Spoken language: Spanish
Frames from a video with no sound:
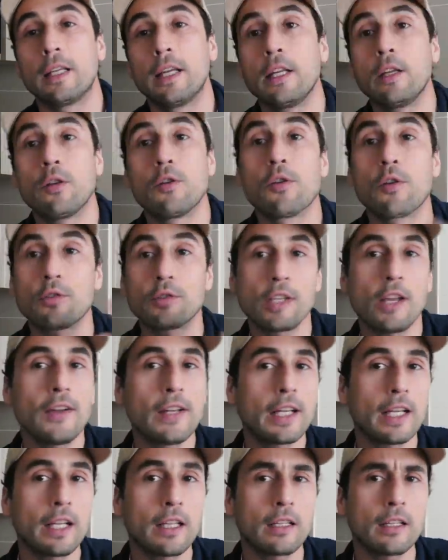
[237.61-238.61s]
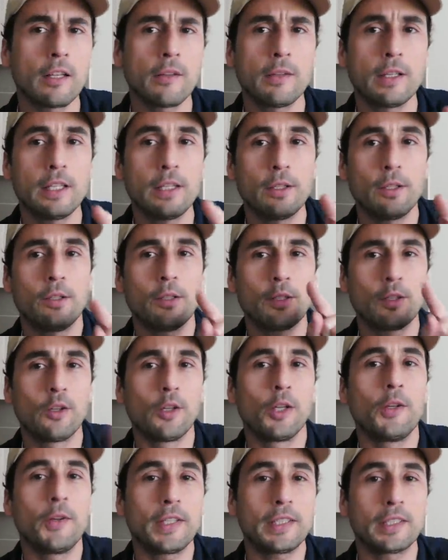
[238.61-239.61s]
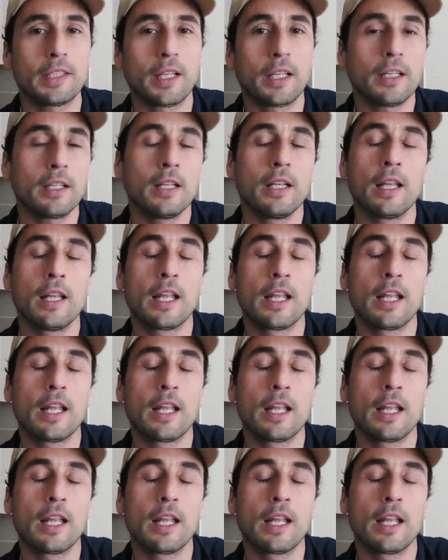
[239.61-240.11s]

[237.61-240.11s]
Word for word: Ellos no saben que este video lo iba a hacer.